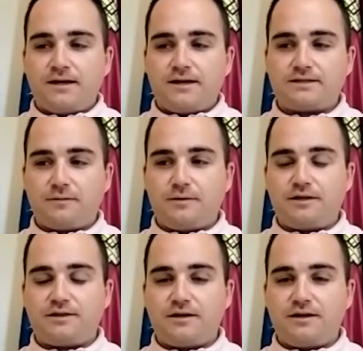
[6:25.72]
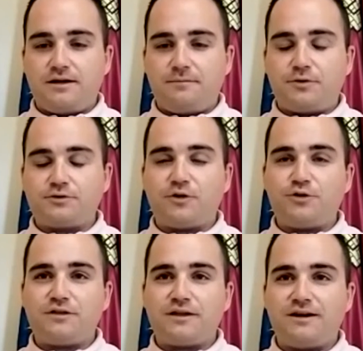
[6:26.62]
Esta vez eh,
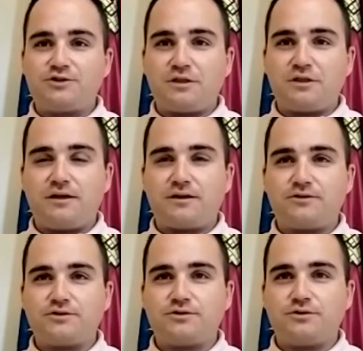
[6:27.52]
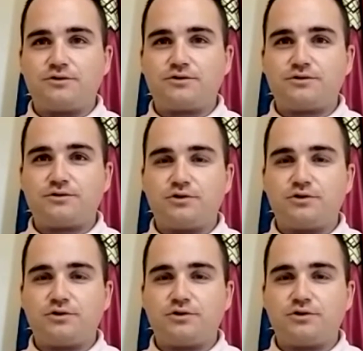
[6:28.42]
protagonizarán los encierros dos,